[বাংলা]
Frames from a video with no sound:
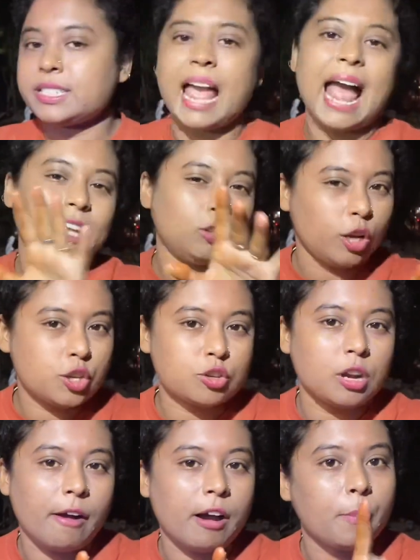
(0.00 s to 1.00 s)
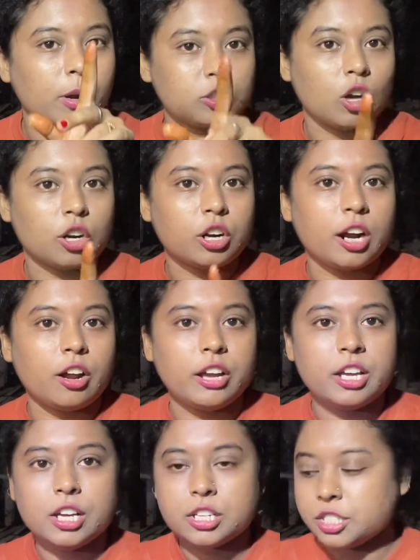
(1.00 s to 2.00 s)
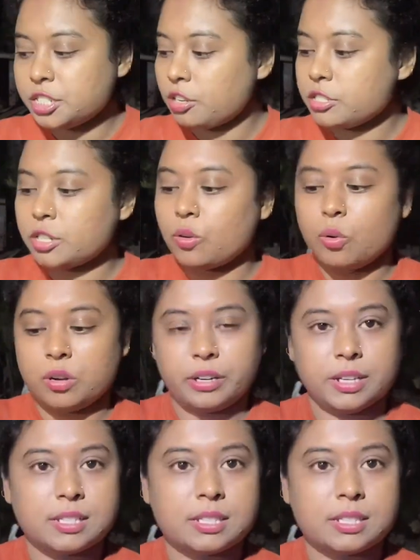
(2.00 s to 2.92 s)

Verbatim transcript: যেটা এত কিছু খাওয়ার পর দরকার হয় সেটা হচ্ছে কোল্ড